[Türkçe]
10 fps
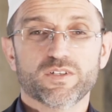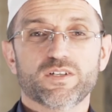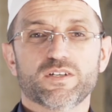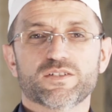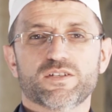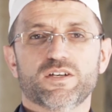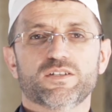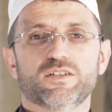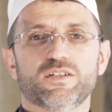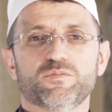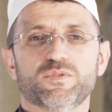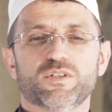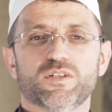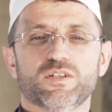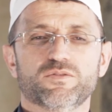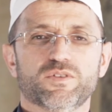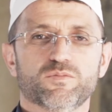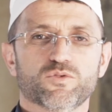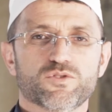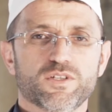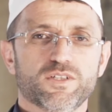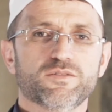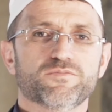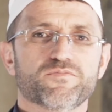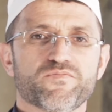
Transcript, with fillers: ve ala sairil enbiyâi vel murselîn.